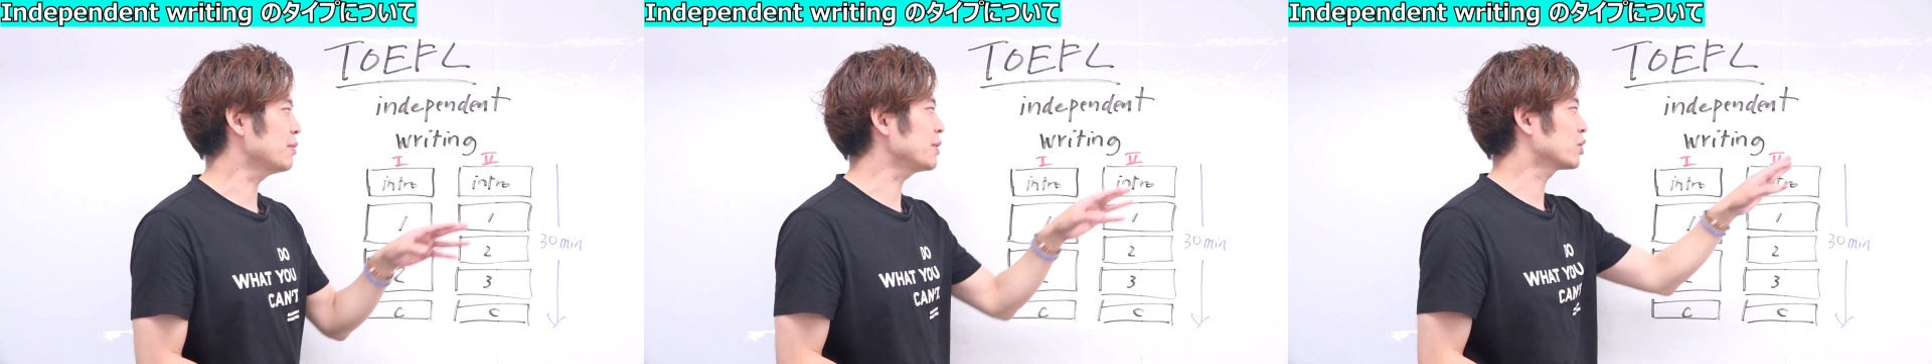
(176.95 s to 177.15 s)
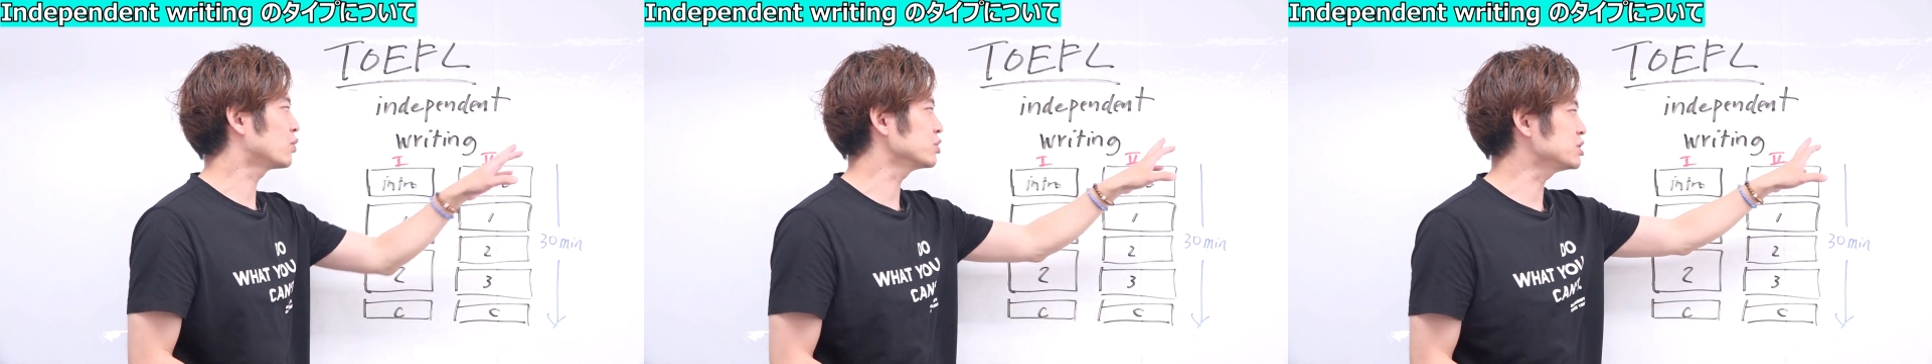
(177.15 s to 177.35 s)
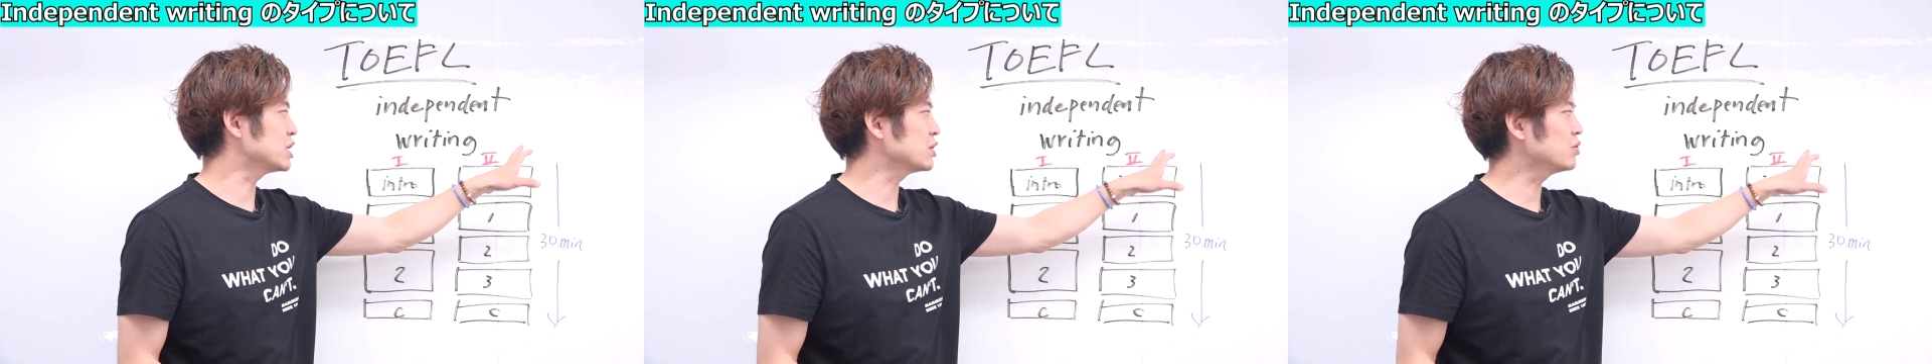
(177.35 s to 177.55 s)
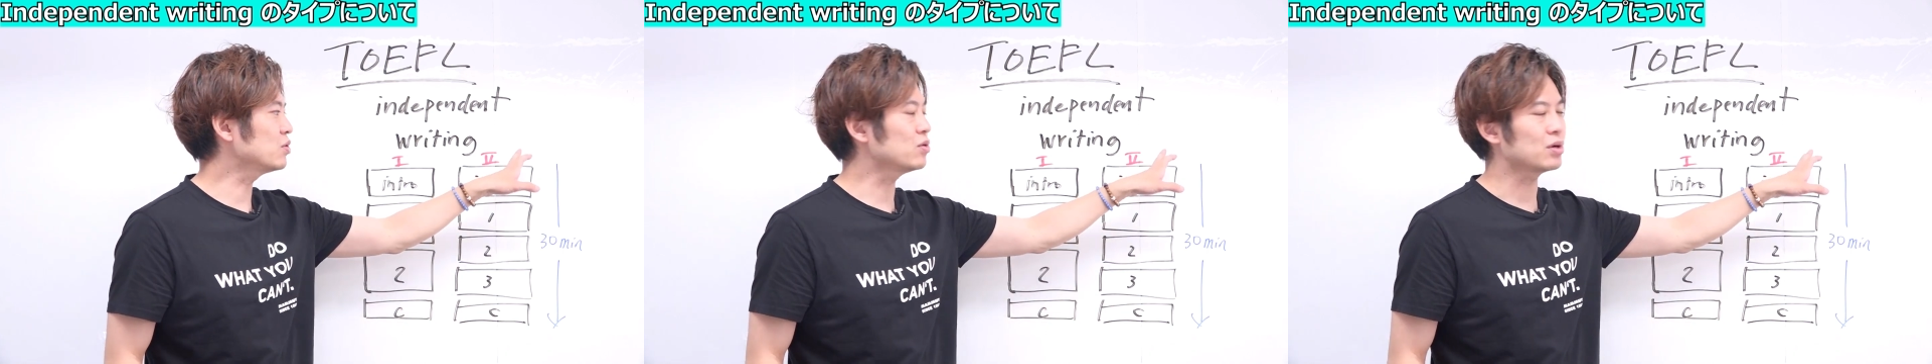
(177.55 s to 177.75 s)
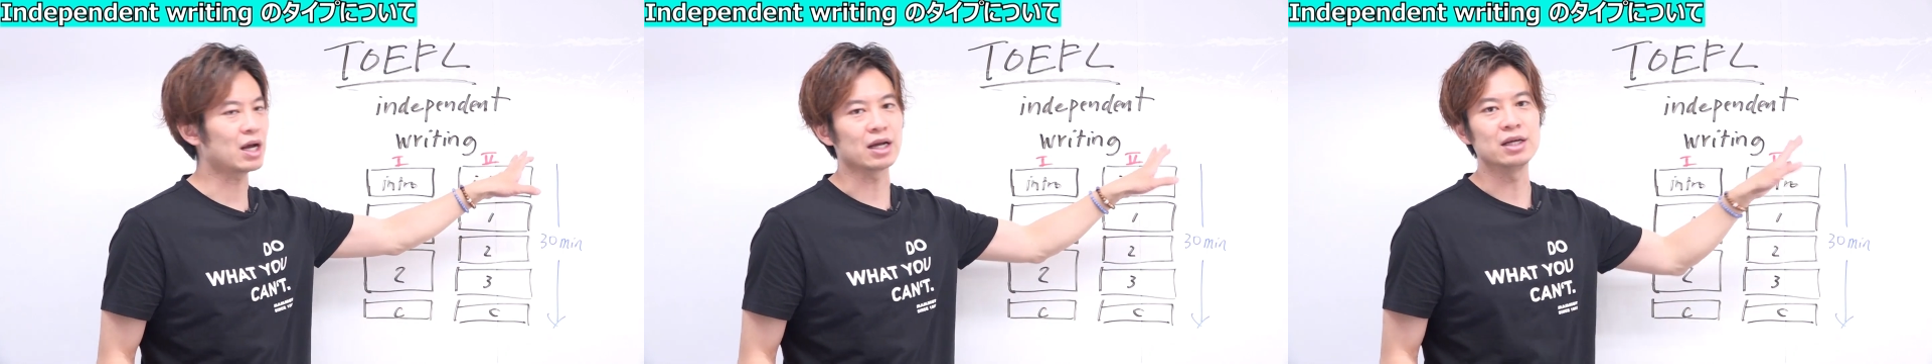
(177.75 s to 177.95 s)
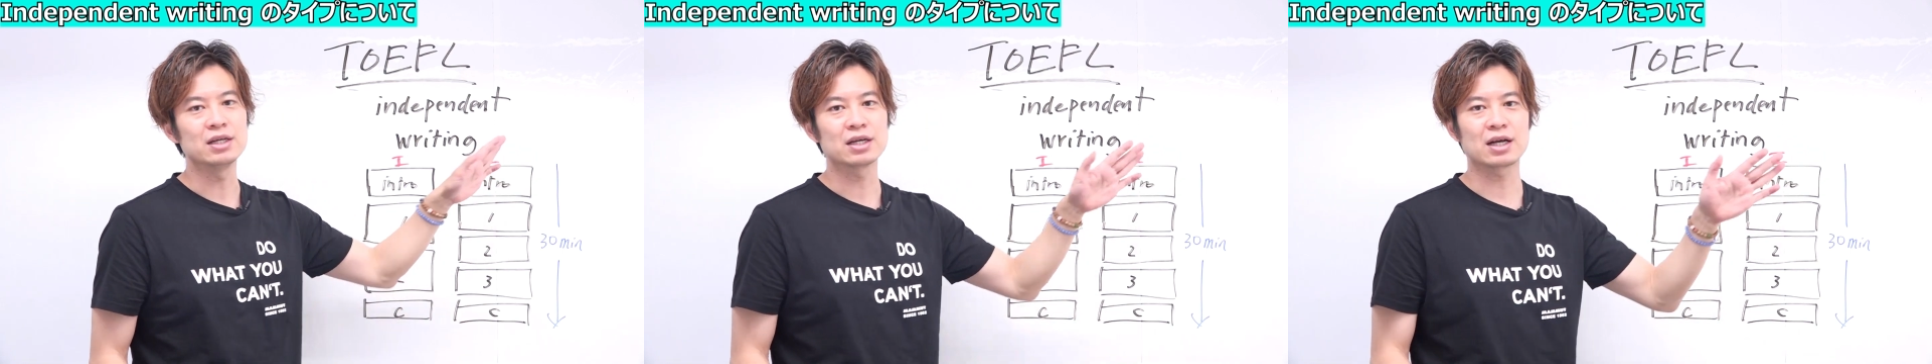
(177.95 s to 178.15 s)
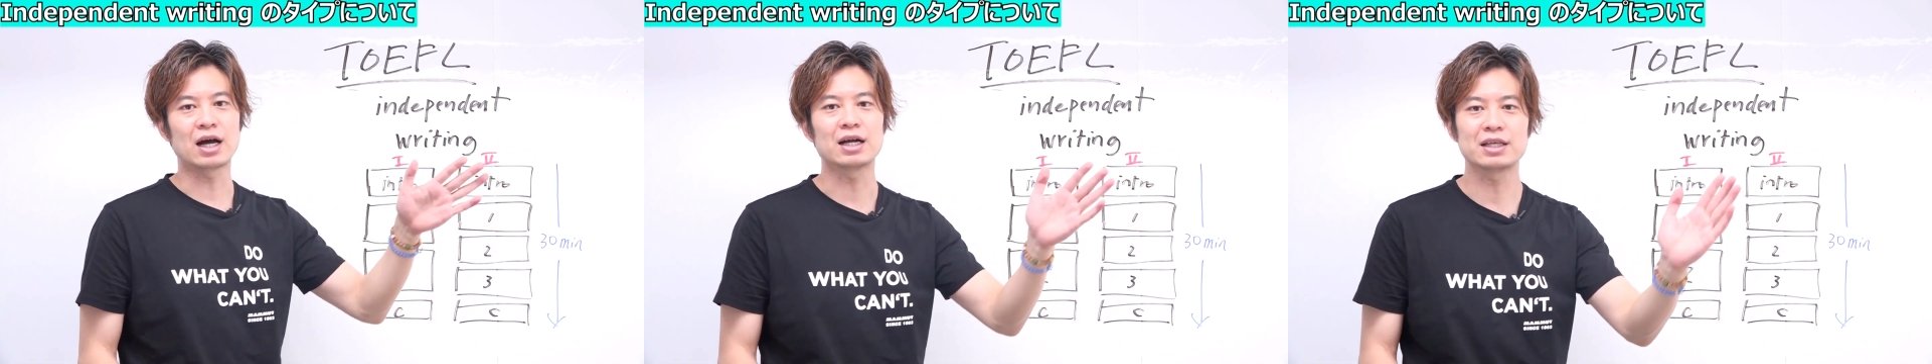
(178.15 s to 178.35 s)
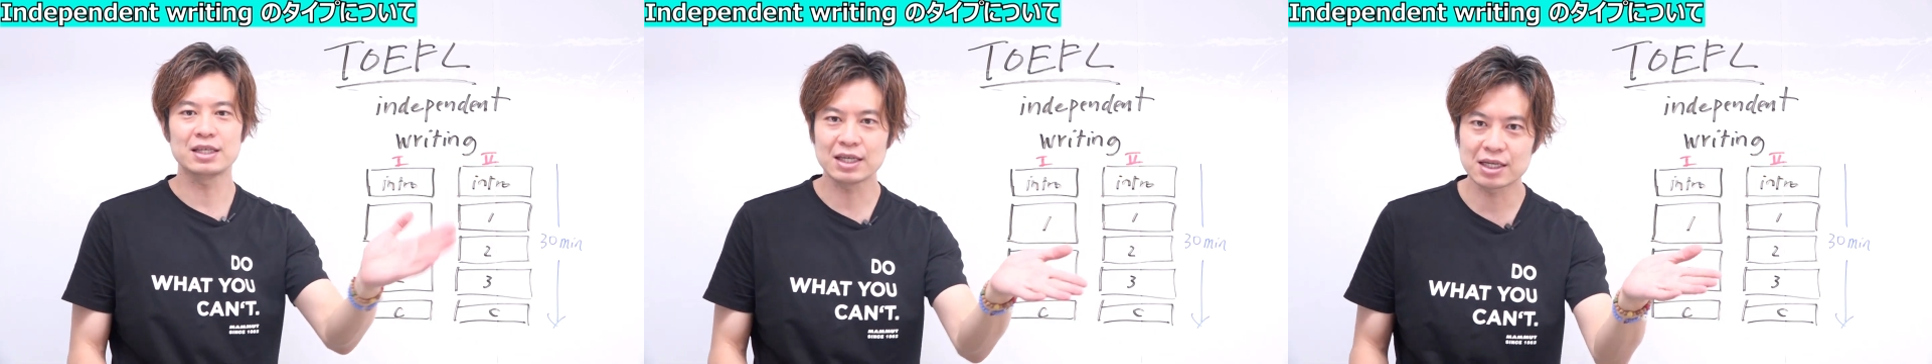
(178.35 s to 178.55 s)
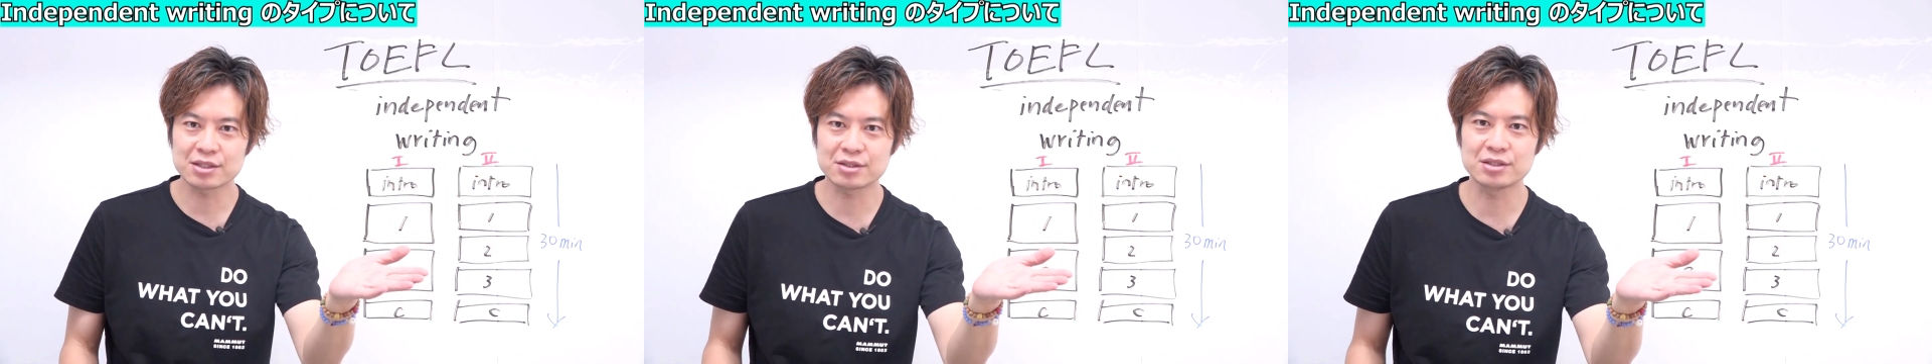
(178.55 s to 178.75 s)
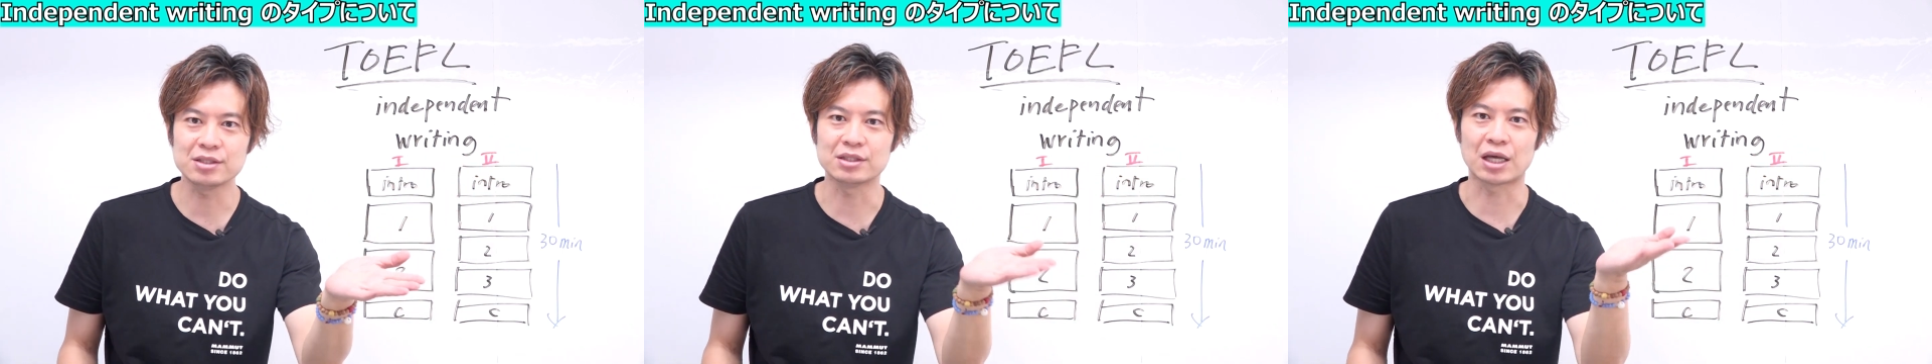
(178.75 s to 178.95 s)
やっぱりこちらの方が書きや
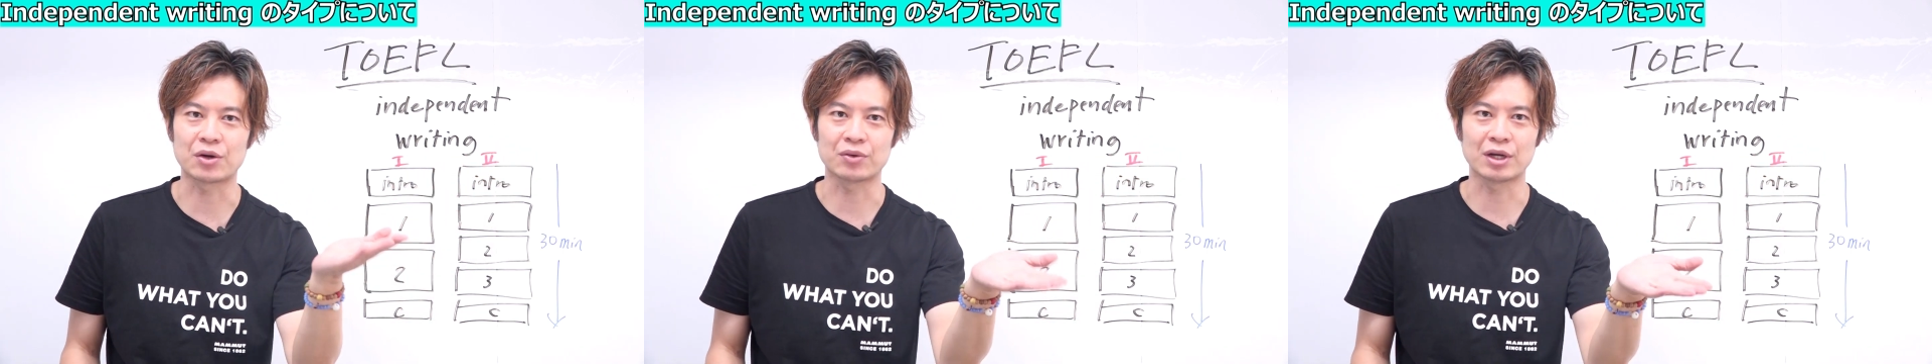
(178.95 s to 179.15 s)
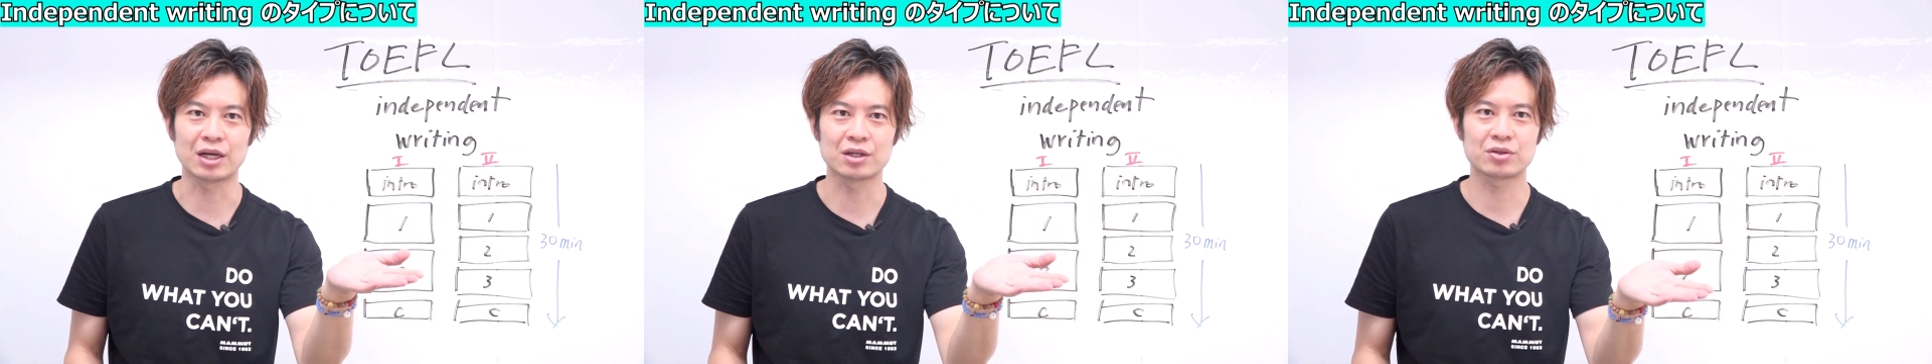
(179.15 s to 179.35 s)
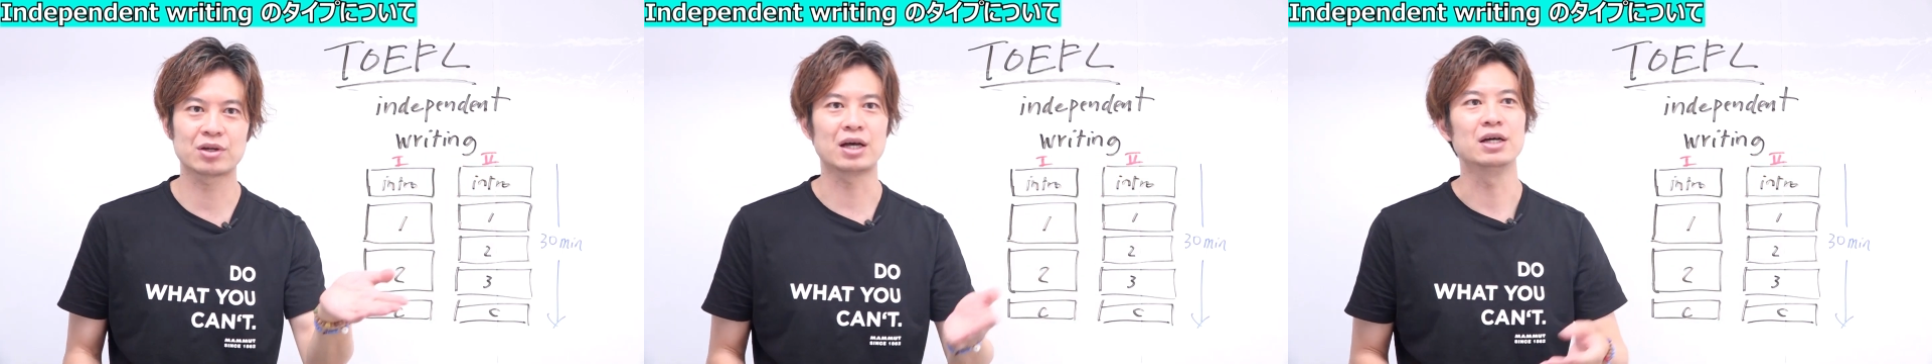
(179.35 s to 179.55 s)
すいんだろうな。